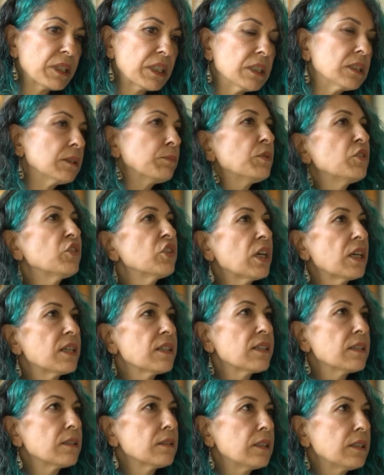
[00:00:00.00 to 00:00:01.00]
bir kalıp
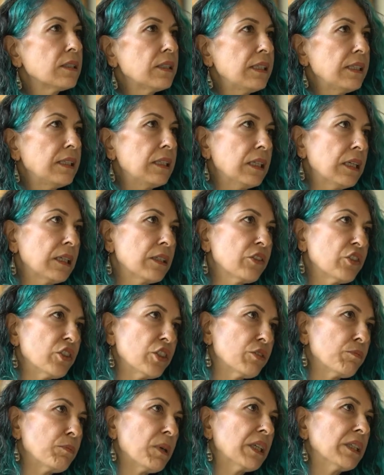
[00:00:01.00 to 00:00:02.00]
içerisinde değiller.
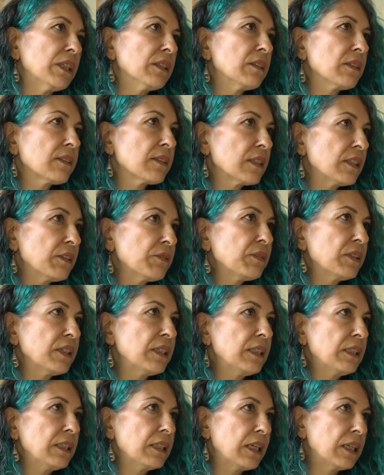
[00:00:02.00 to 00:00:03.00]
Şişman ya da zayıf
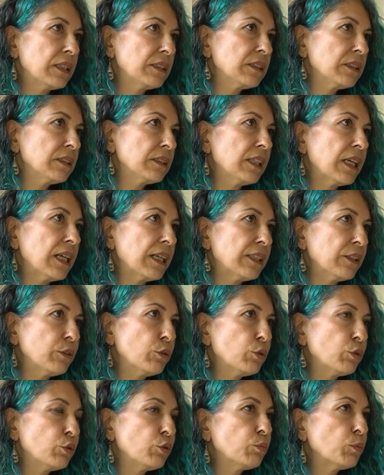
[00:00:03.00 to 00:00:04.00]
değiller. Yani
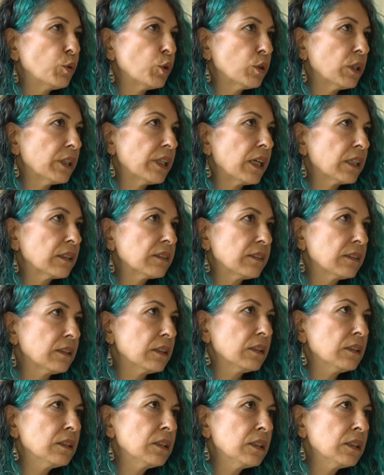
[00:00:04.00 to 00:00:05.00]
görünüm olarak da